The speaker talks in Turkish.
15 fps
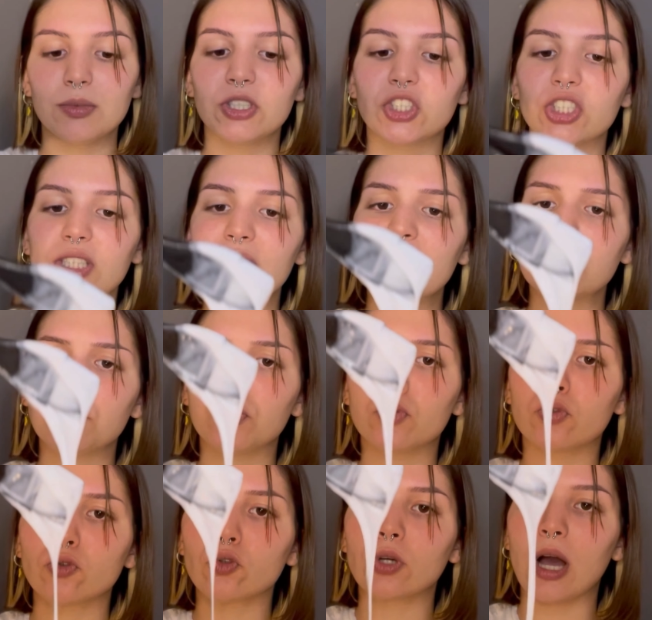İçinde hiç
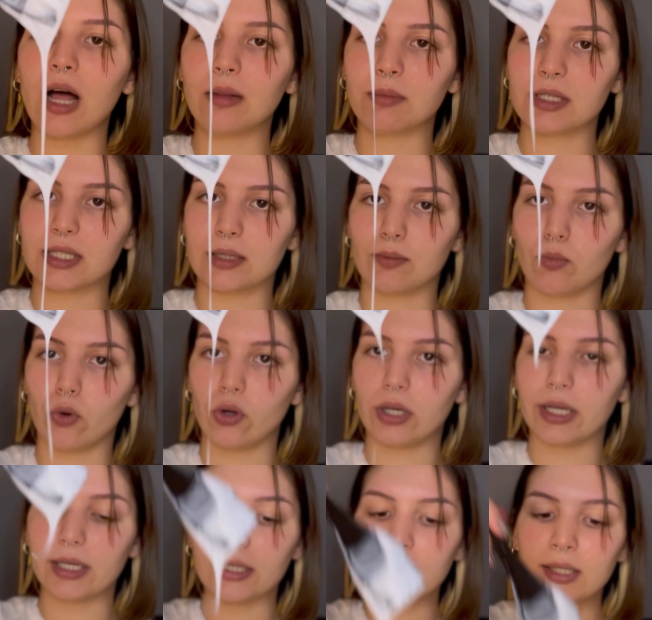pütürtü kalmasın
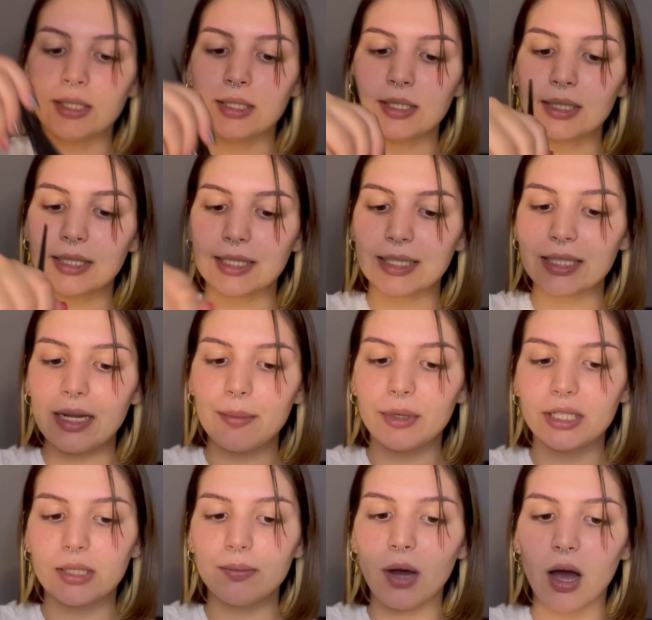böyle. Krema
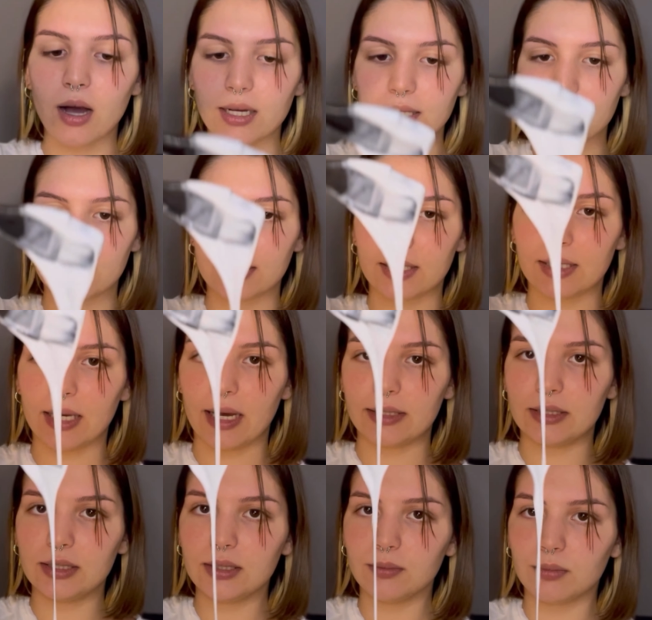gibi aksın
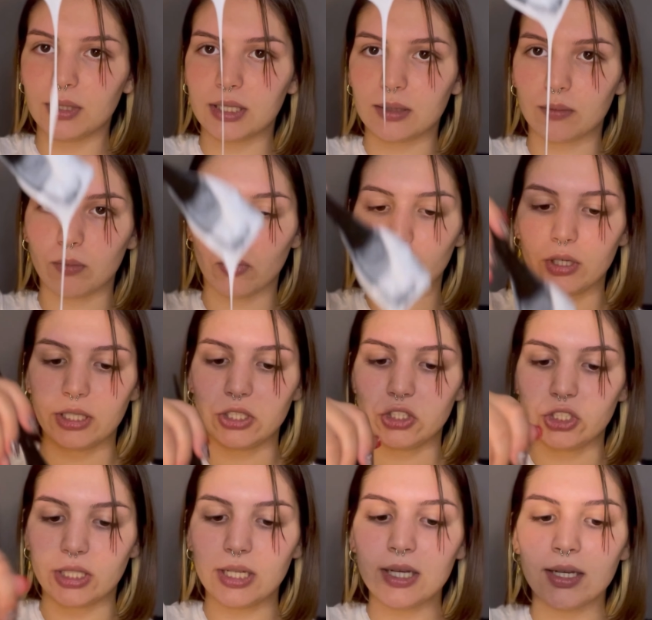yani. Bakın böyle
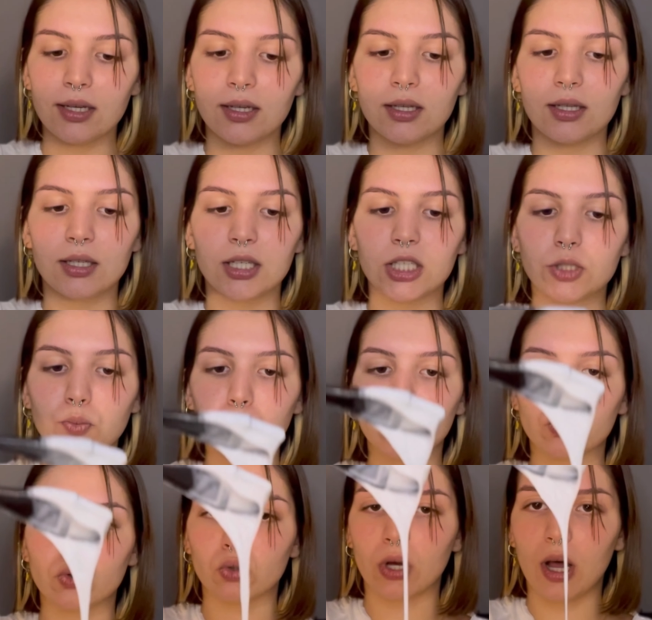iyicene. Hiç
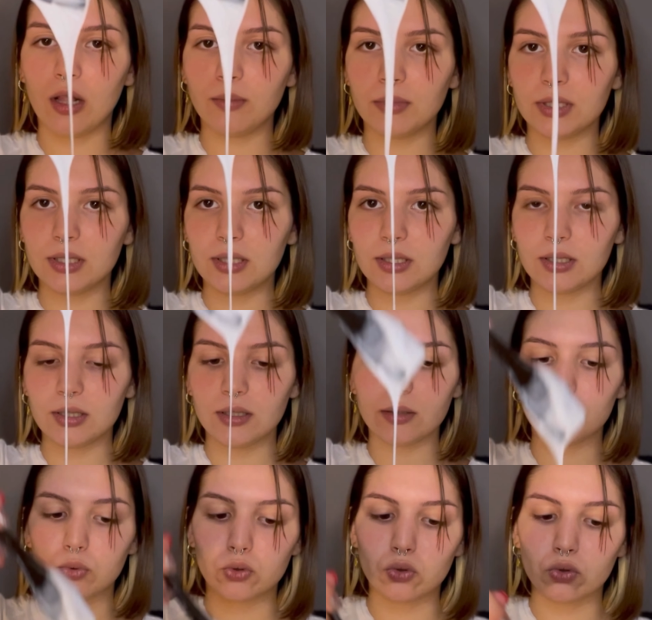pütürtü kalmadı.
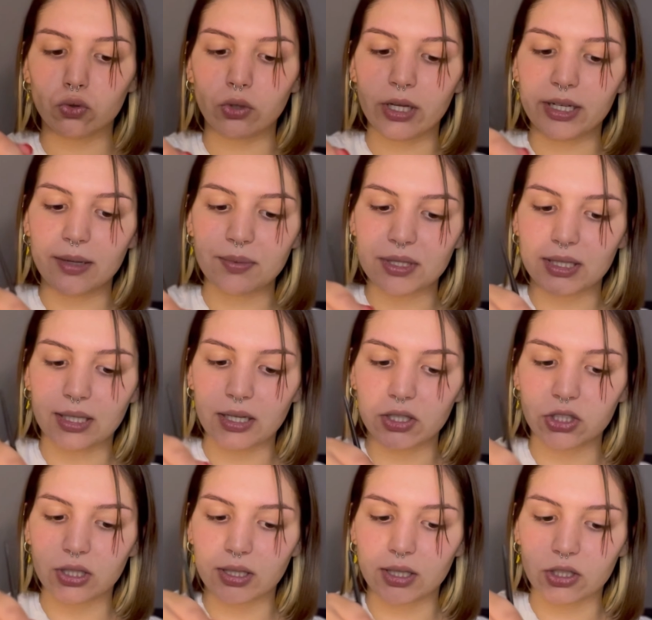Pütürtülerin hepsini
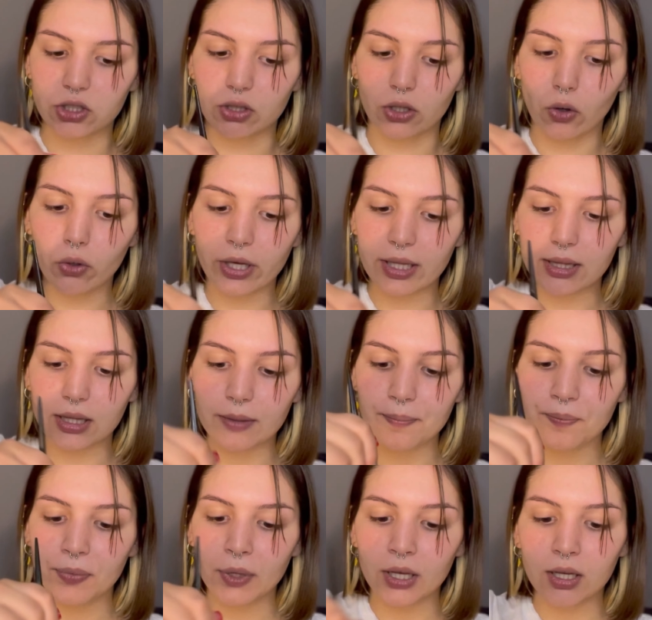karıştıra karıştıra yok ettim.